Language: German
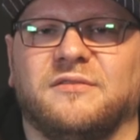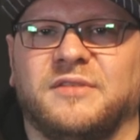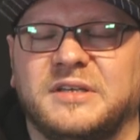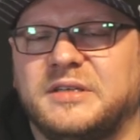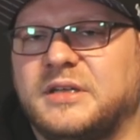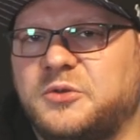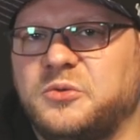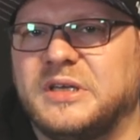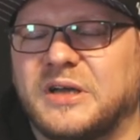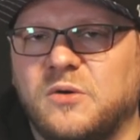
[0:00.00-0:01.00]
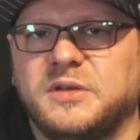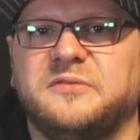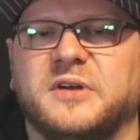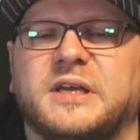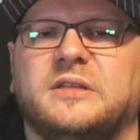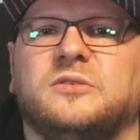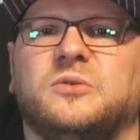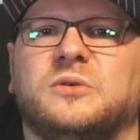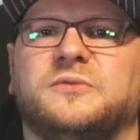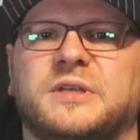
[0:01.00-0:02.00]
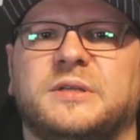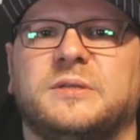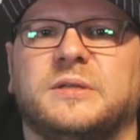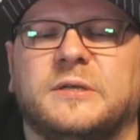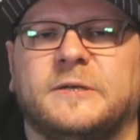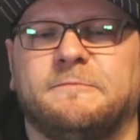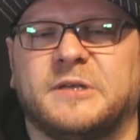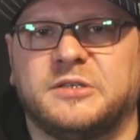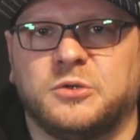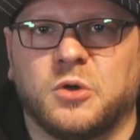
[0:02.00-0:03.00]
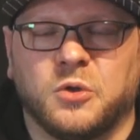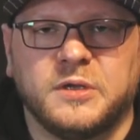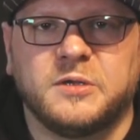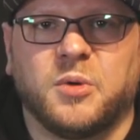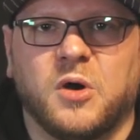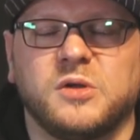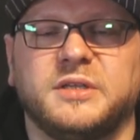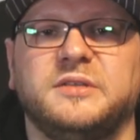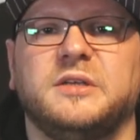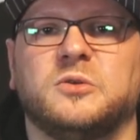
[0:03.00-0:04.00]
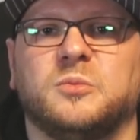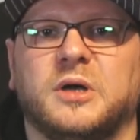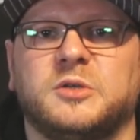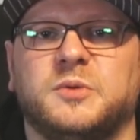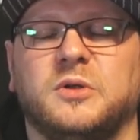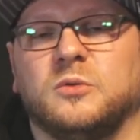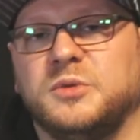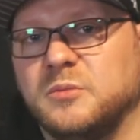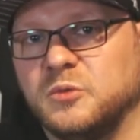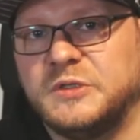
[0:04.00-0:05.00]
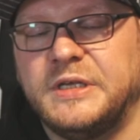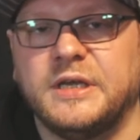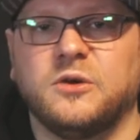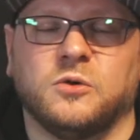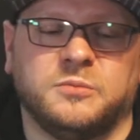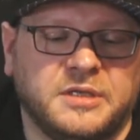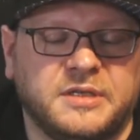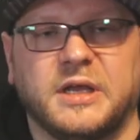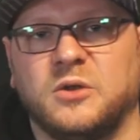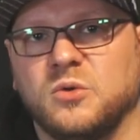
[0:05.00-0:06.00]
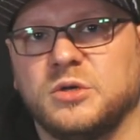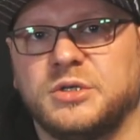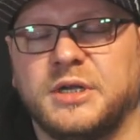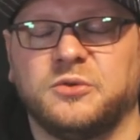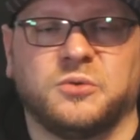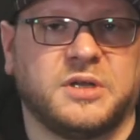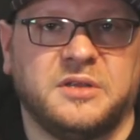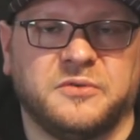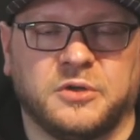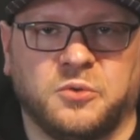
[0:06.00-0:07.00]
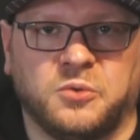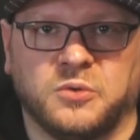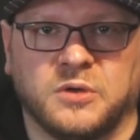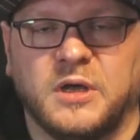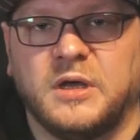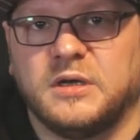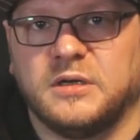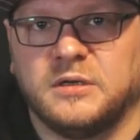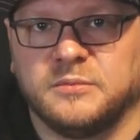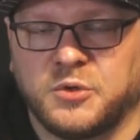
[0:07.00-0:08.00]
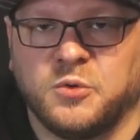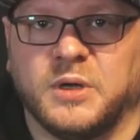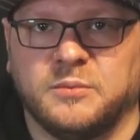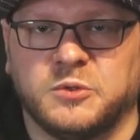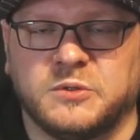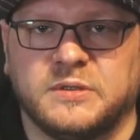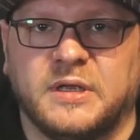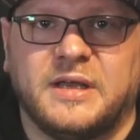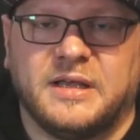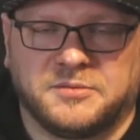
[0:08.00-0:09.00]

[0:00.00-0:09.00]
Was ihr natürlich auch nicht vergessen dürft, ist, ähm, dass ihr noch Leute braucht, die sich zum Beispiel um die Musik, um den Dialogschnitt oder die Vertonung ähm, kümmern müssen.